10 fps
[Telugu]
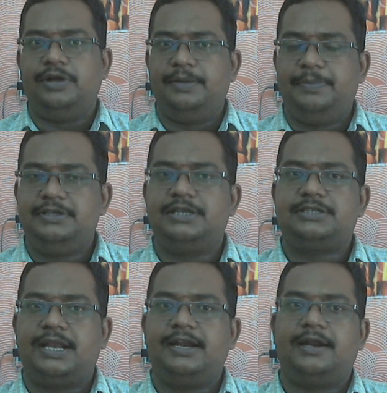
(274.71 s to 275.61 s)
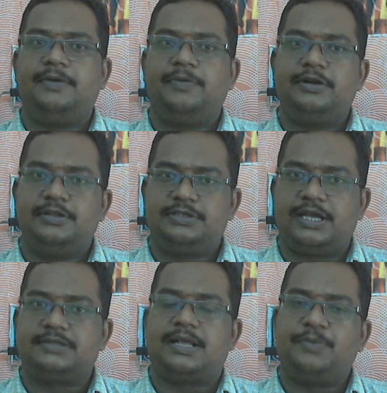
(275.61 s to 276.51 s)
ఈ బిజినెస్ అనేటటువంటిది
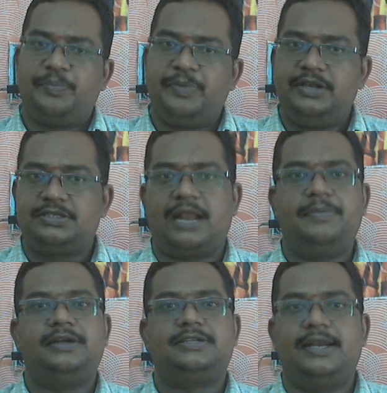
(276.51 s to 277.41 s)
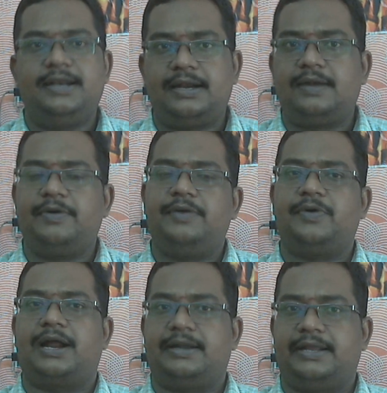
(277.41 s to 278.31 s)
చేస్తాము మీ ఇన్స్టాల్మెంట్స్
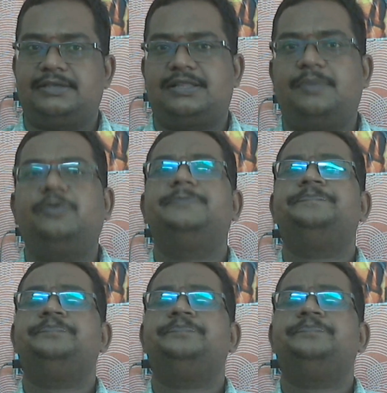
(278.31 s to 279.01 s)
అనేటటువంటివి కట్టేస్తాము